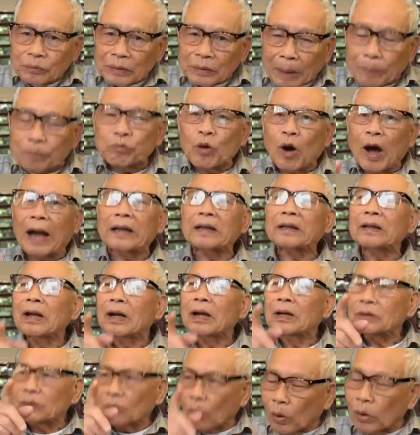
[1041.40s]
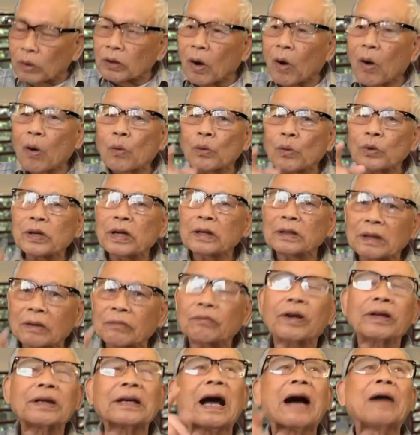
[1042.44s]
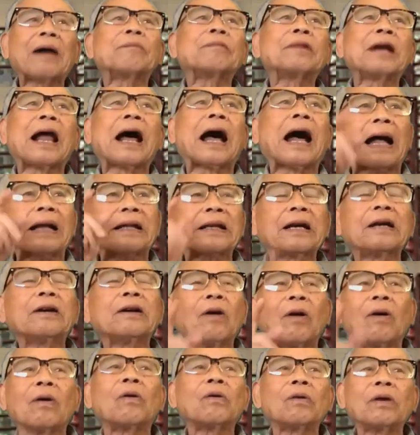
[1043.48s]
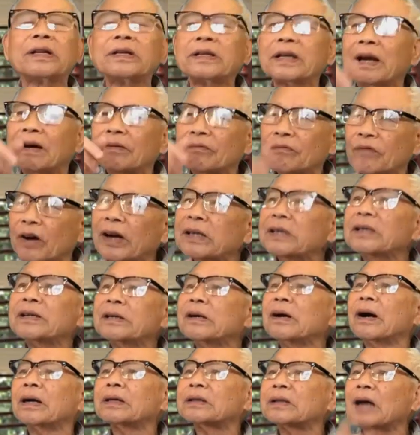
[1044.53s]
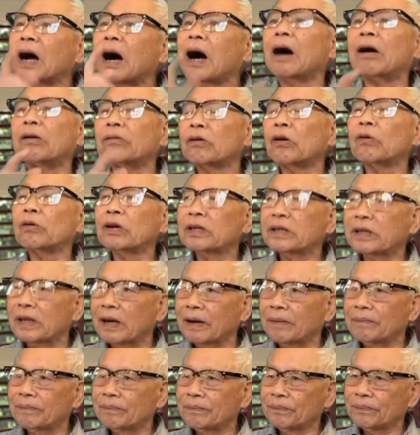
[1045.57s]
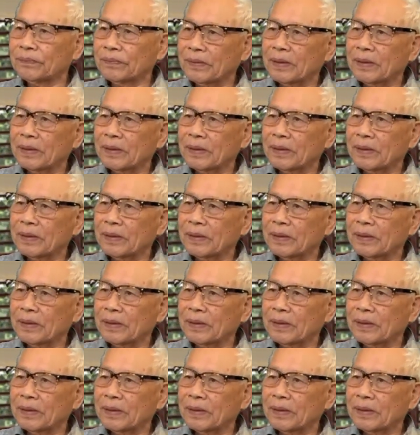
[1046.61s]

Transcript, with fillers: tập đoàn tội đồ của dân tộc Việt Nam là chế độ Ngô Đình Diệm với những người thờ Ngô Đình Diệm.